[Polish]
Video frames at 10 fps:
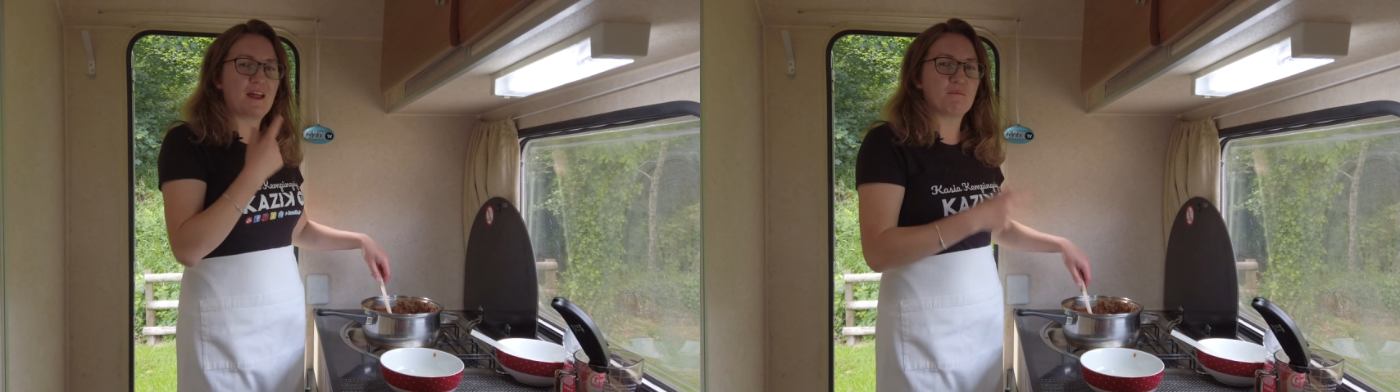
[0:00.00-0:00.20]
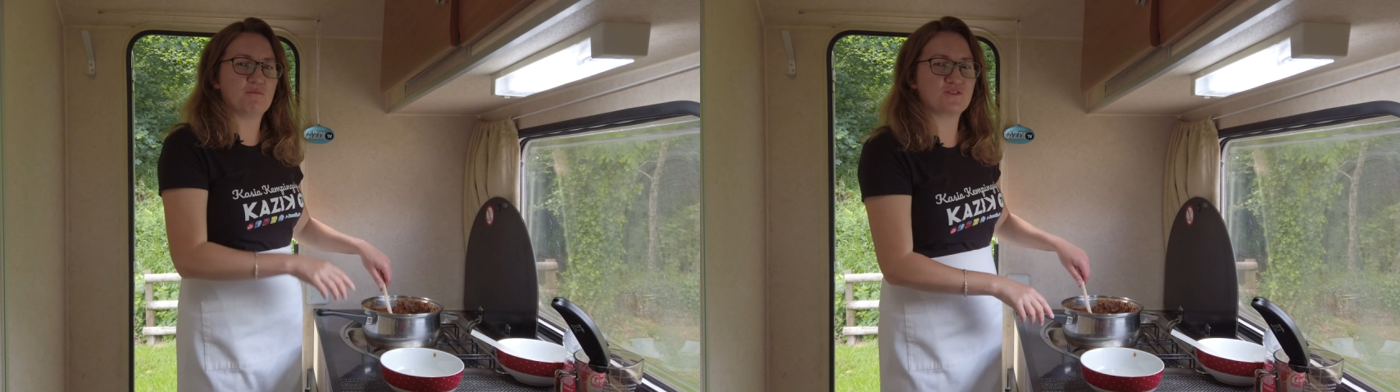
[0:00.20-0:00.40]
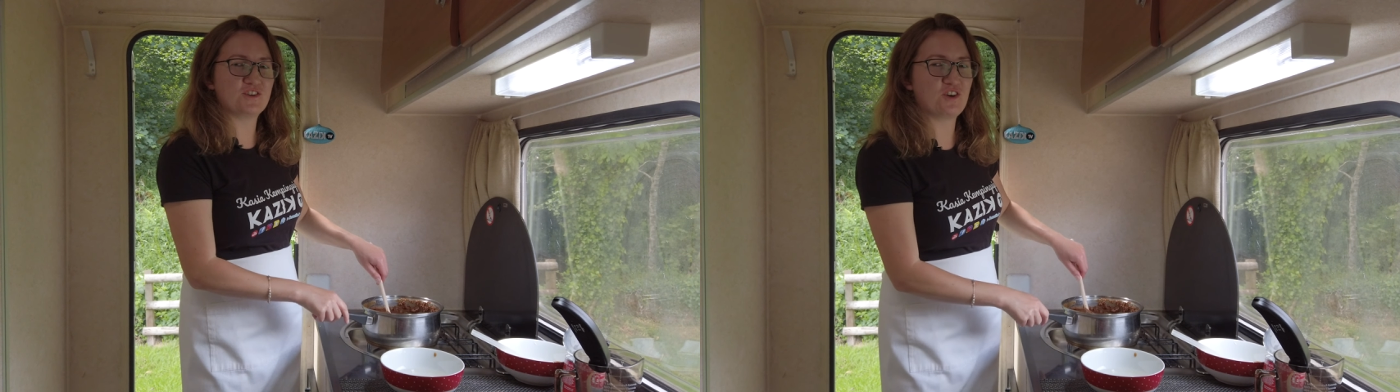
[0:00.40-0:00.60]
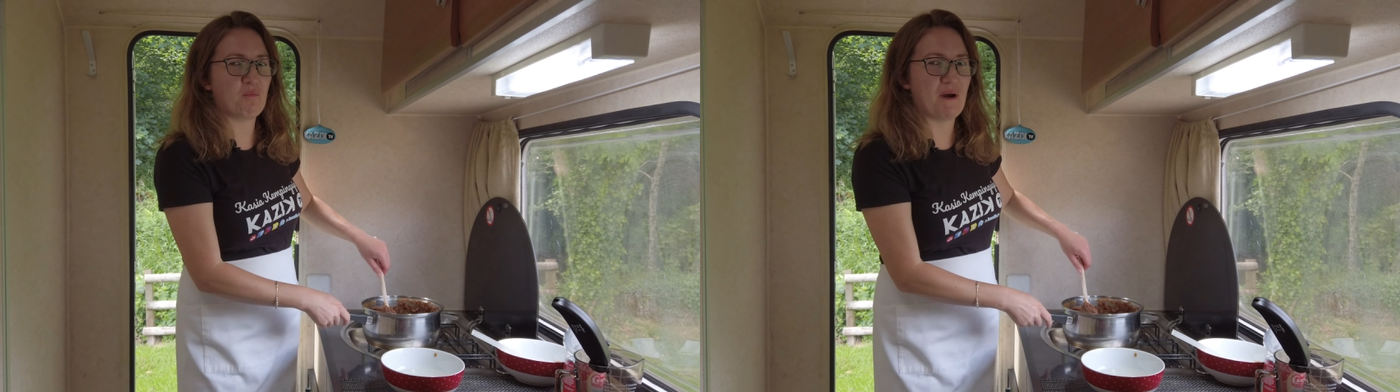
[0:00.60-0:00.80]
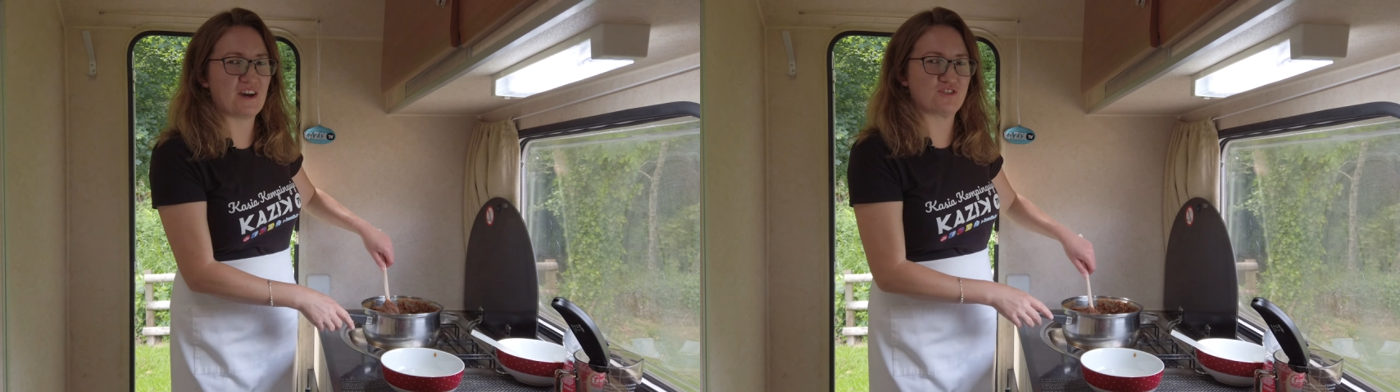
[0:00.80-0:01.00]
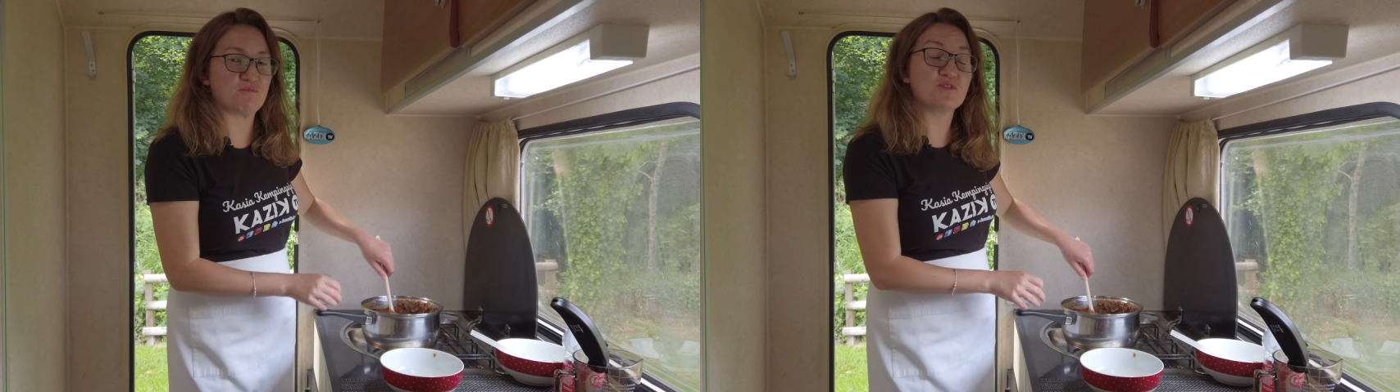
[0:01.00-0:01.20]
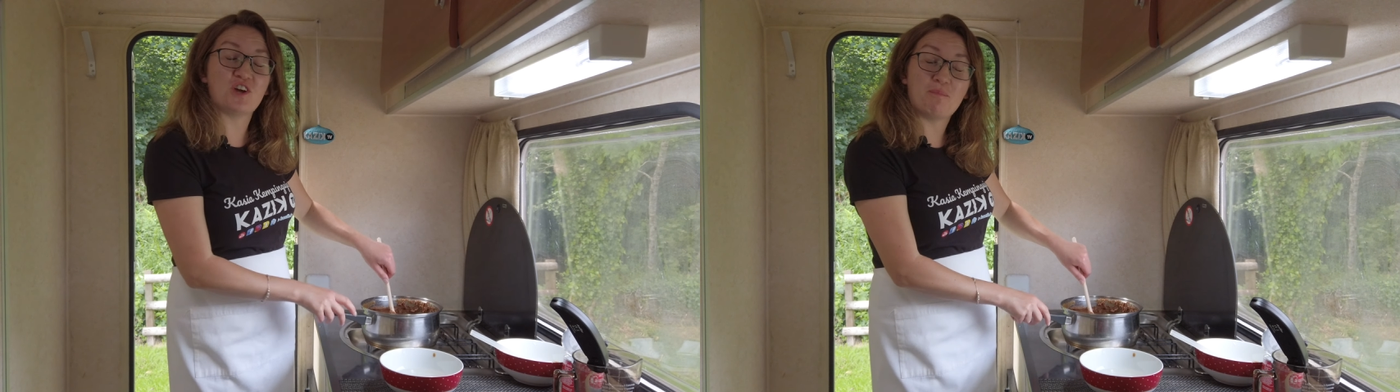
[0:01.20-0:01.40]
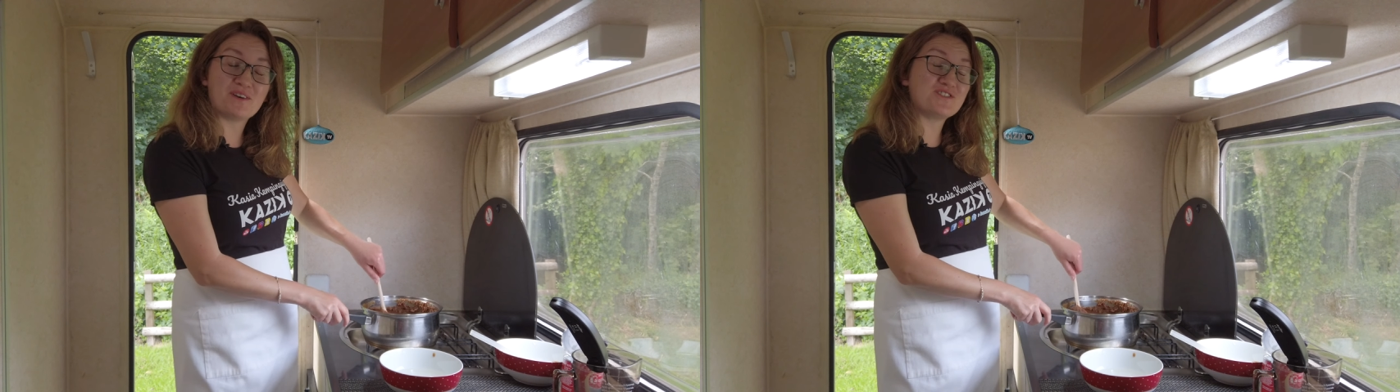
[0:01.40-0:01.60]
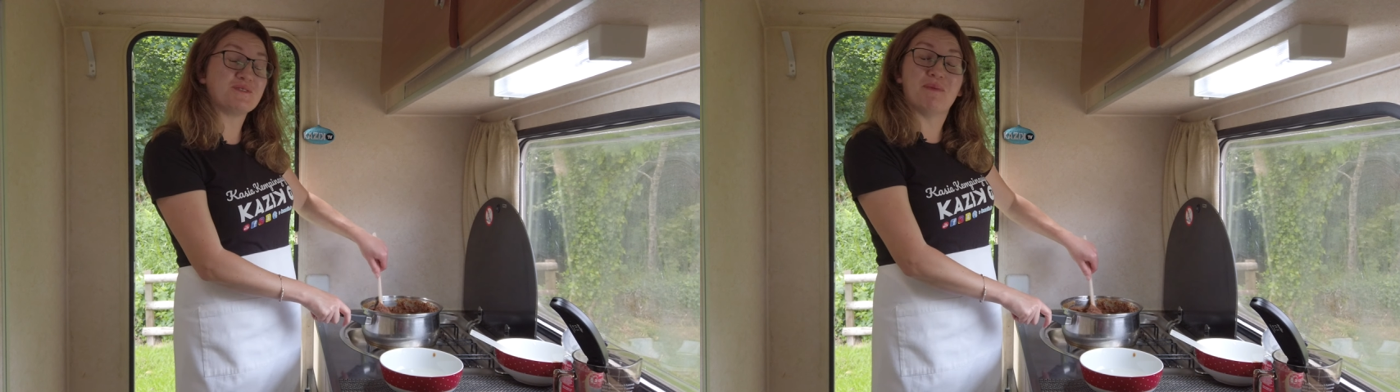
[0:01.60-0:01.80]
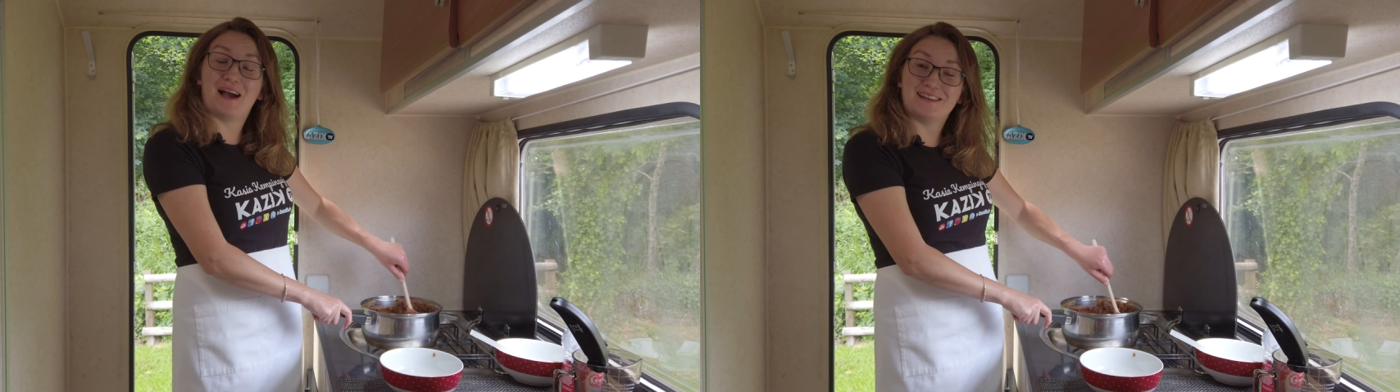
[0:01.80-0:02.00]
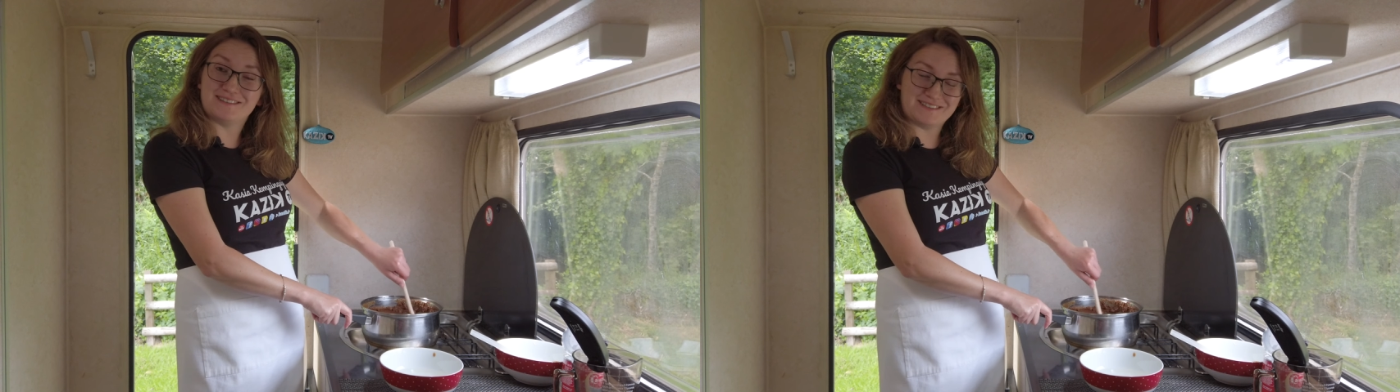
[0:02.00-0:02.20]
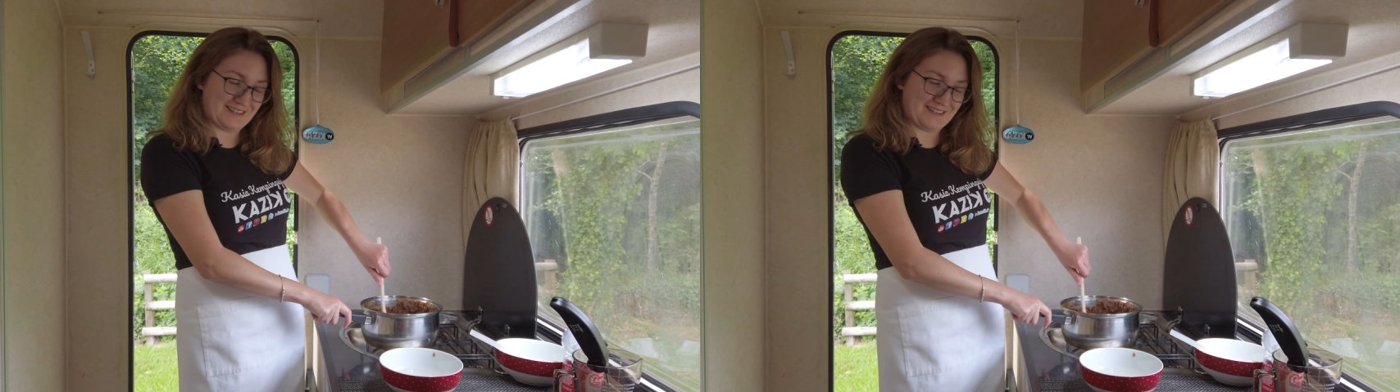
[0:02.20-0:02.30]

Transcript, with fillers: Bo można się oparzyć. Można oparzyć i palec, i